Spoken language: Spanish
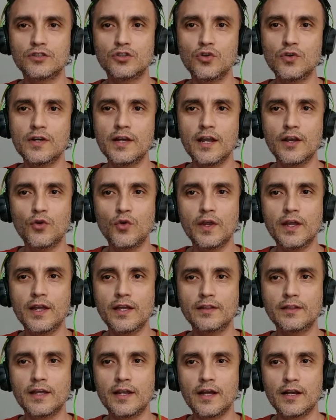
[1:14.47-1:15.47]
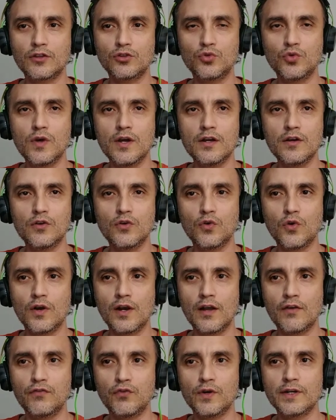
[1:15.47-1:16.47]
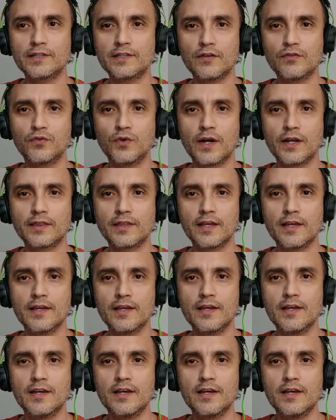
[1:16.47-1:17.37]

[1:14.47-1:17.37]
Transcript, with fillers: son que no interactúan con la fuerza fuerte,